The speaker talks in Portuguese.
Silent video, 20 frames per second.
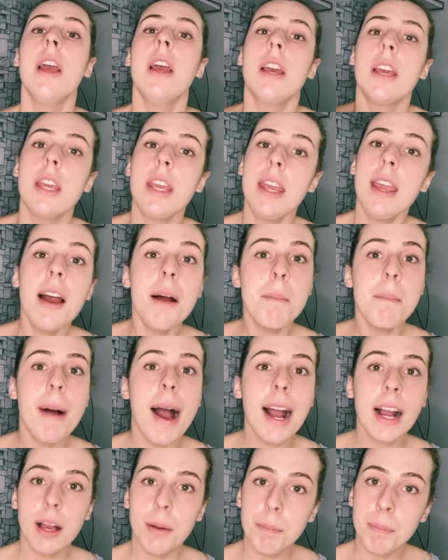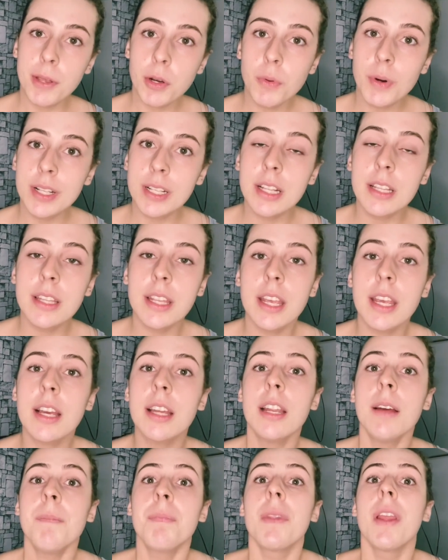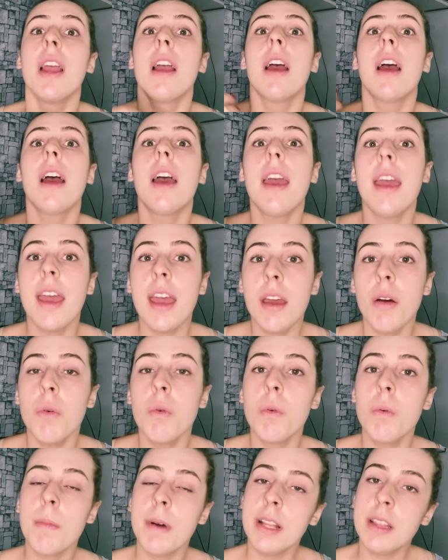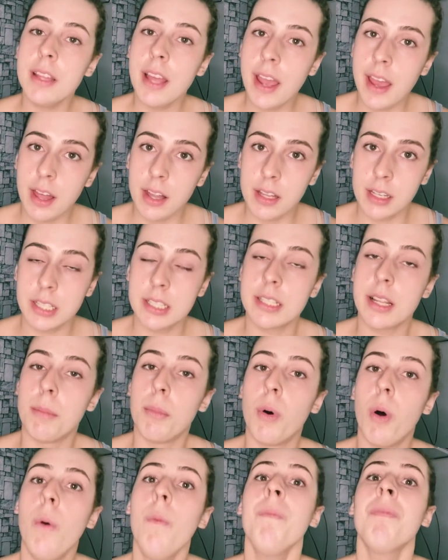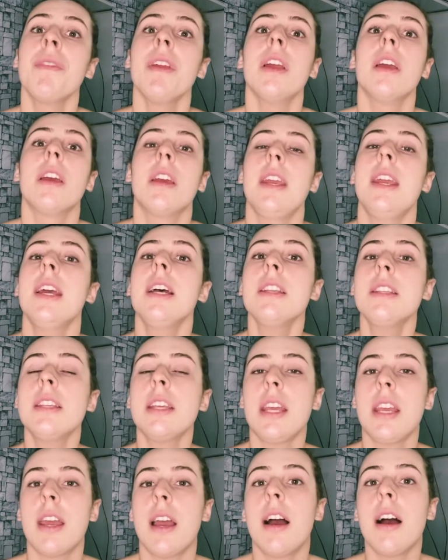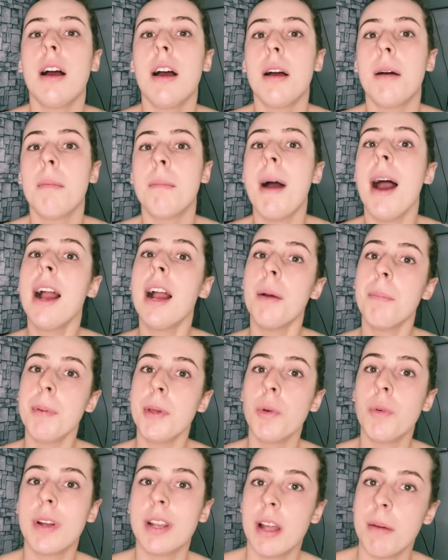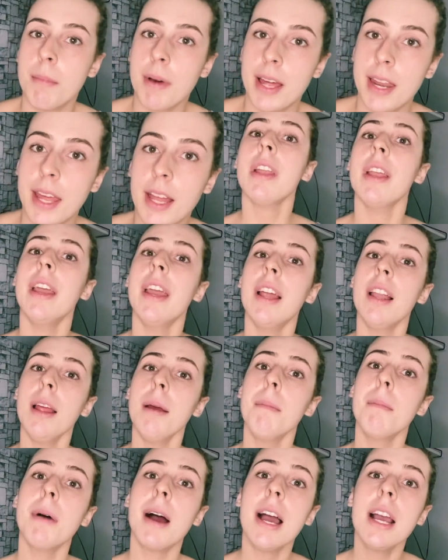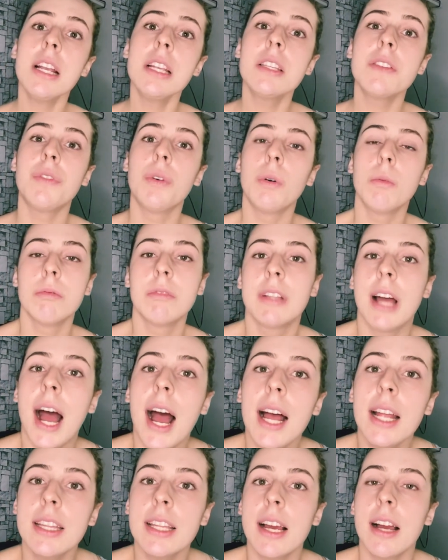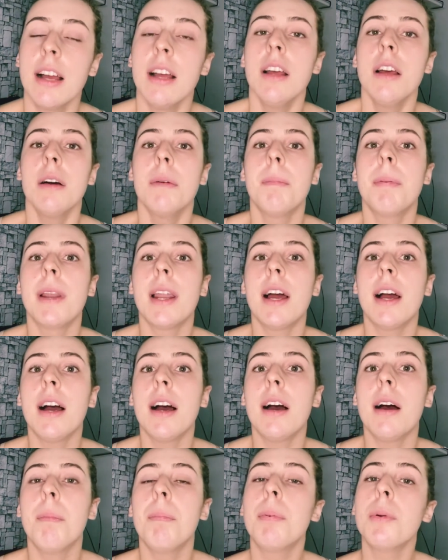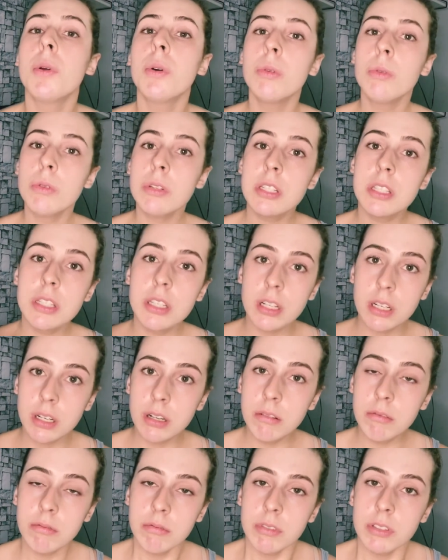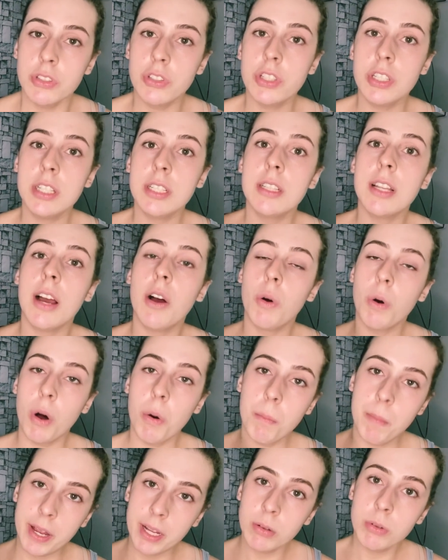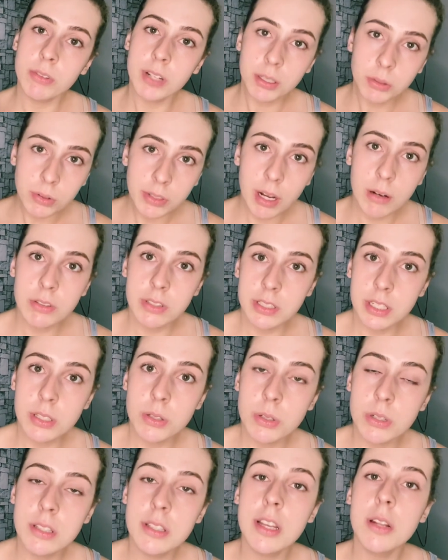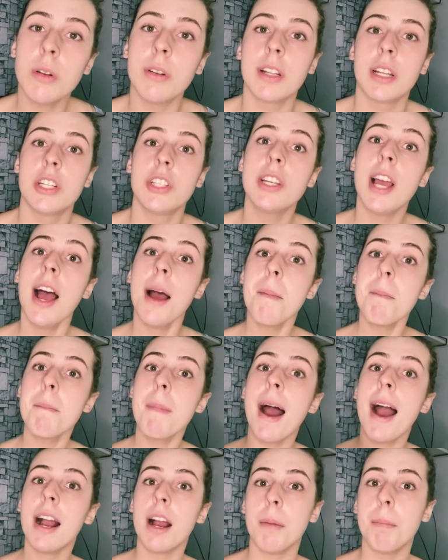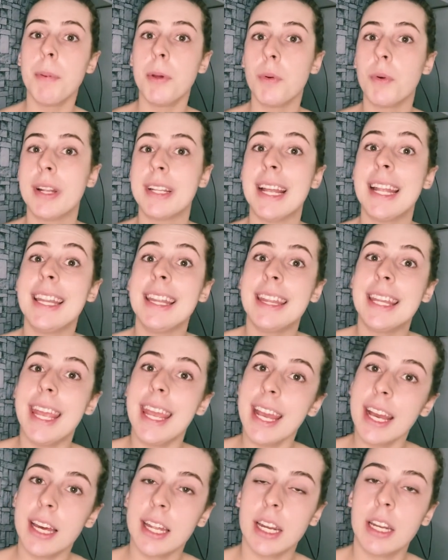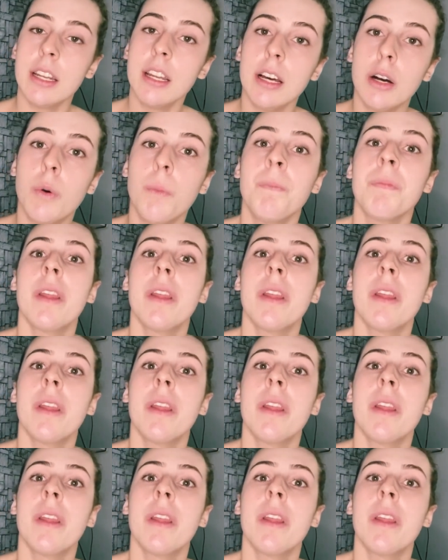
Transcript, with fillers: E a maca peruana negra é uma delas, tá bom? E assim, a maca peruana amarela, ela é mais voltada para produção de o aumento natural de testosterona. Já a maca peruana negra, não.